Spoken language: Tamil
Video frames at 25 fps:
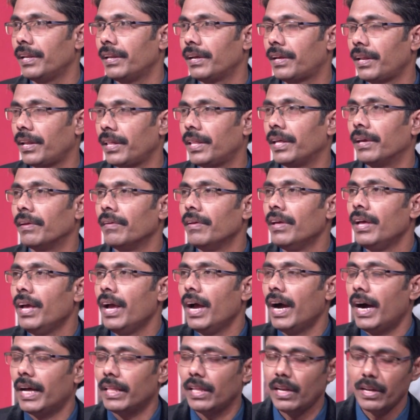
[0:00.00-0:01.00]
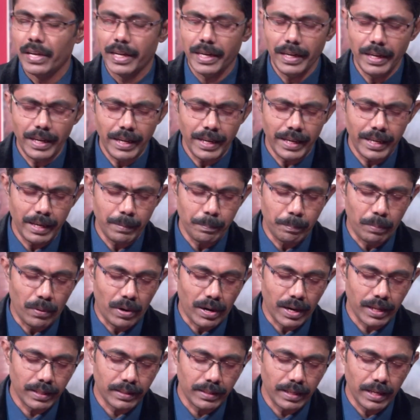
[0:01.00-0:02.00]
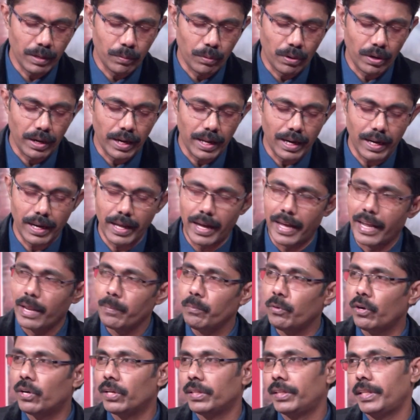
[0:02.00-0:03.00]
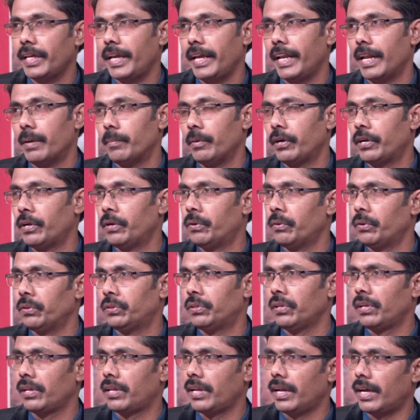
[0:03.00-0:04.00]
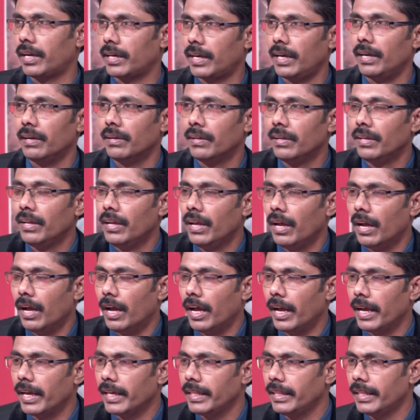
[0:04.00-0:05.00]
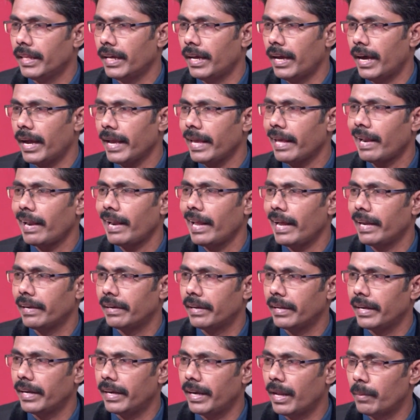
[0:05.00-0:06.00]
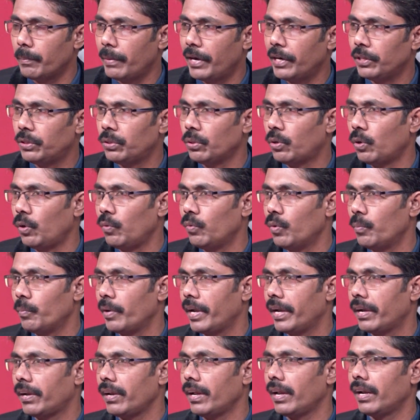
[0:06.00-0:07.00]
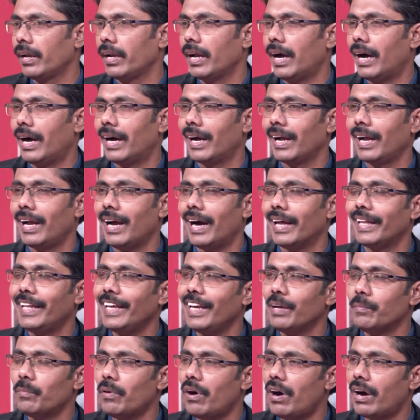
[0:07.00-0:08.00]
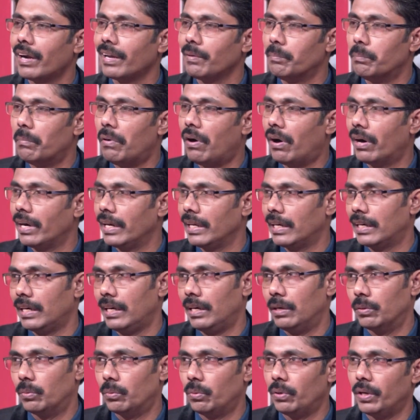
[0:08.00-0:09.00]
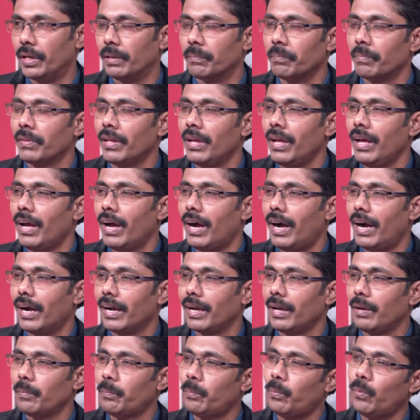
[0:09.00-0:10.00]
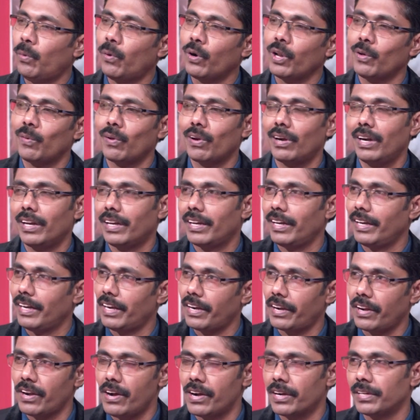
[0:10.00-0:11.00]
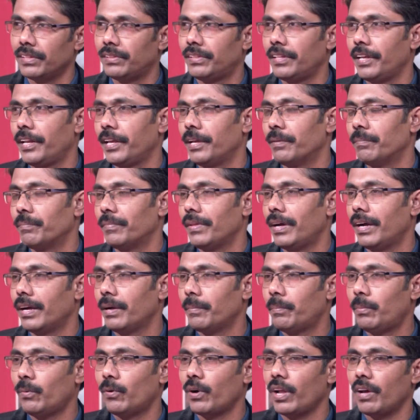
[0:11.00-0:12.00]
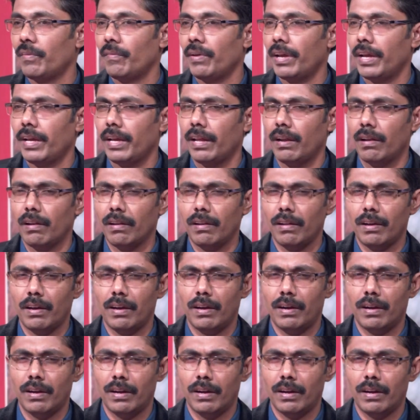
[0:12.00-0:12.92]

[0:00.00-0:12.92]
இருக்கிறது அதில் இன்றைக்கு பாடத்தில் ஒரு நல்ல அறிமுகத்தை நமக்கு கொடுத்திருக்கிறார்கள் இந்த அயர்லாந்து நம்ம எடுத்துக்கொள்வோமே என்றால் அங்கே அதிகமான மாடுகள் உண்டு அங்கே போனவர்களுக்கு நன்றாக தெரியும் அங்கே போனாவே எல்லா